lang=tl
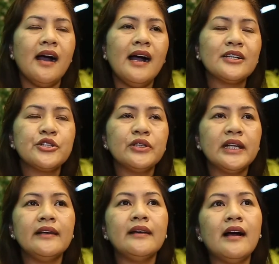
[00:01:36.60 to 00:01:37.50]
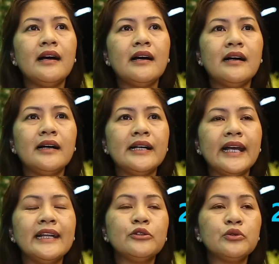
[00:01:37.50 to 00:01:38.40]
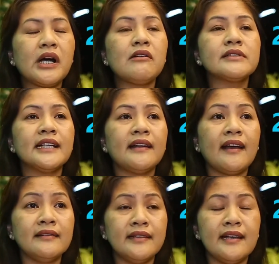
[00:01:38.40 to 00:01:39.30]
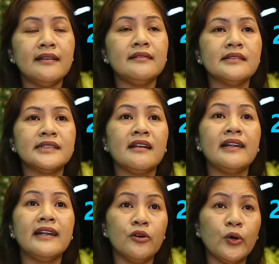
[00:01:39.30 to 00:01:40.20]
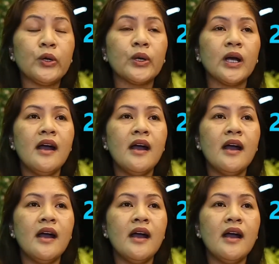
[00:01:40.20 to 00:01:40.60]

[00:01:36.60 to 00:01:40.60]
Actually, uh, in 2019 sa Linog,